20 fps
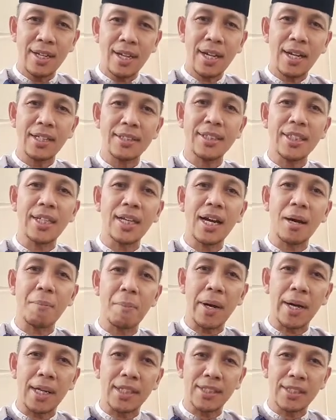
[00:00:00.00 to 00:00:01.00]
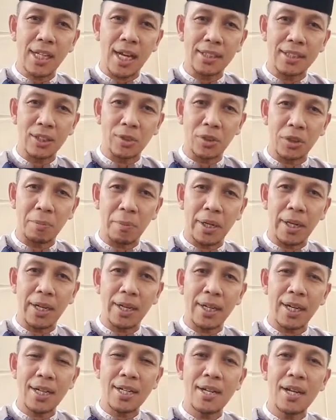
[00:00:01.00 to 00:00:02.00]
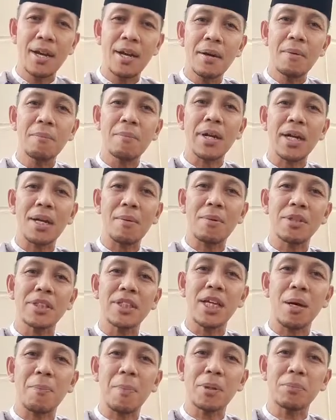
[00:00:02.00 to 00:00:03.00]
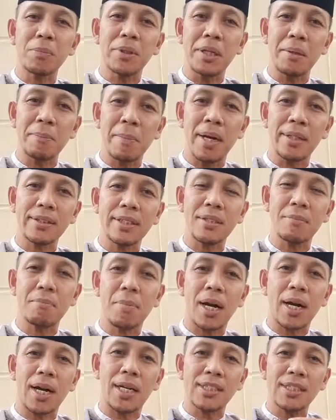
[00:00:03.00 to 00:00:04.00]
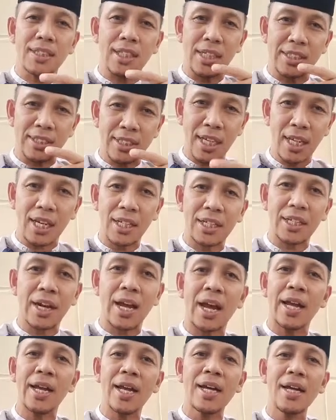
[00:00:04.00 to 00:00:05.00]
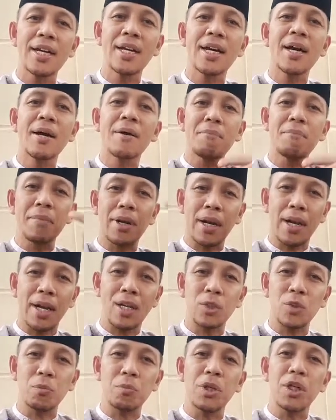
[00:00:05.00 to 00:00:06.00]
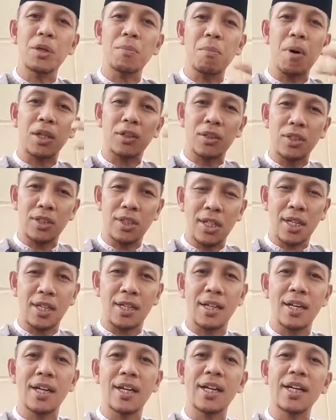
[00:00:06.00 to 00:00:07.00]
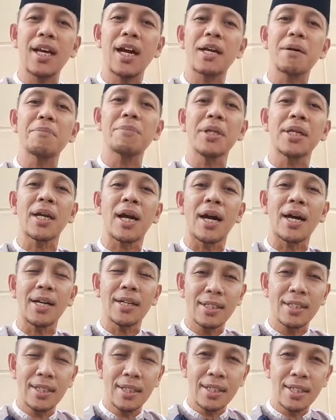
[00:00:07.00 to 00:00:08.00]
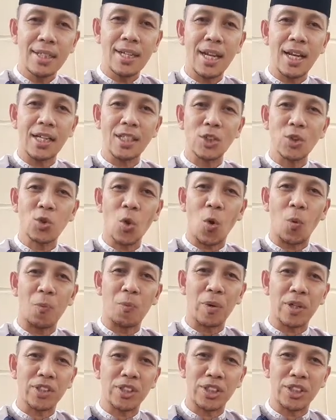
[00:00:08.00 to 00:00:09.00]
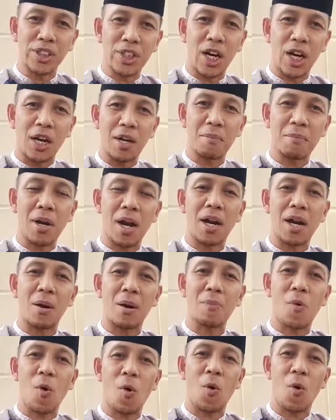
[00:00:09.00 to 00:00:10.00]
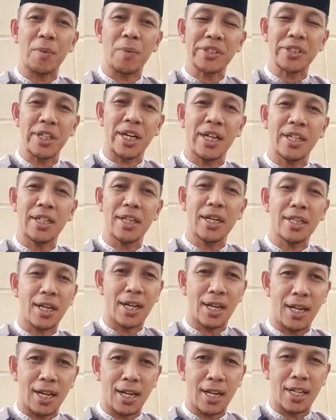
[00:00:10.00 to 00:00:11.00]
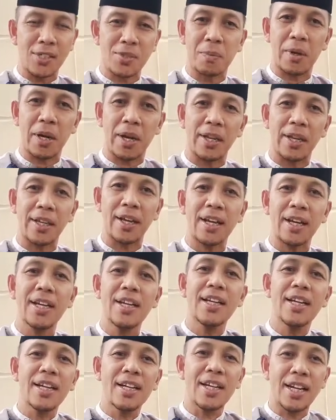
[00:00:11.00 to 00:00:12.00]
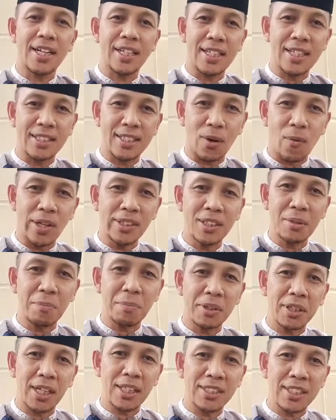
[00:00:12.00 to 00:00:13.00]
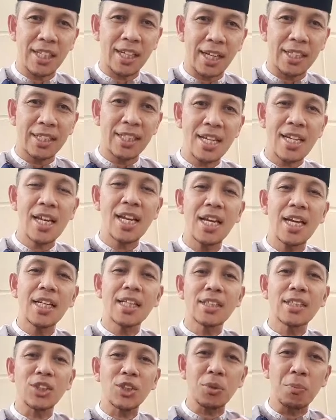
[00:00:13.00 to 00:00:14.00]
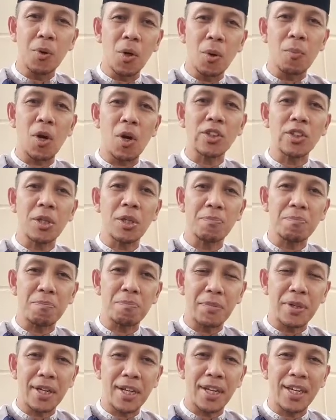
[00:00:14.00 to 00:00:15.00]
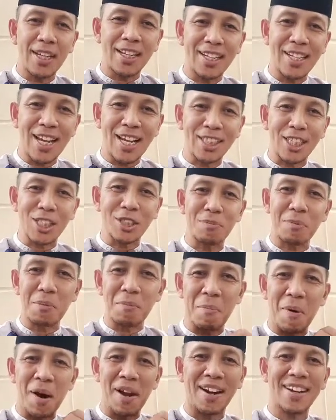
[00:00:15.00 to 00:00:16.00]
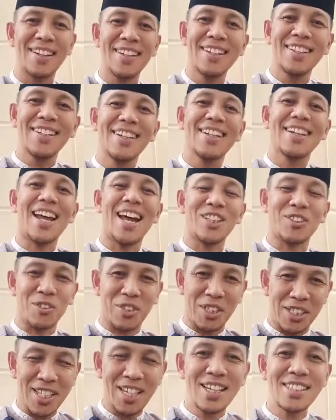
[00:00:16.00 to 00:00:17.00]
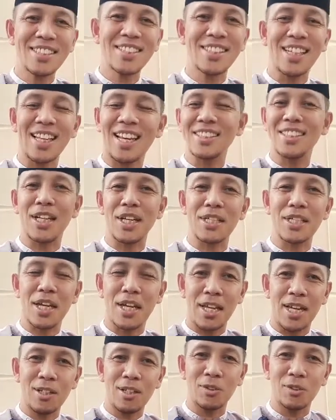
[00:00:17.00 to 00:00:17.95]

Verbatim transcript: ketika pada saat itu dibayarkan, mereka masih dapat menikmati bahkan selesai hari raya, mereka itu menikmati dengan hari yang gembira, dengan stok persediaan makanan pokok masih ada dan lain-lain sebagainya. Dan kita wajib menyelesaikannya sebelum khotib naik di atas mimbar. Nah itu saja sekilas dari saya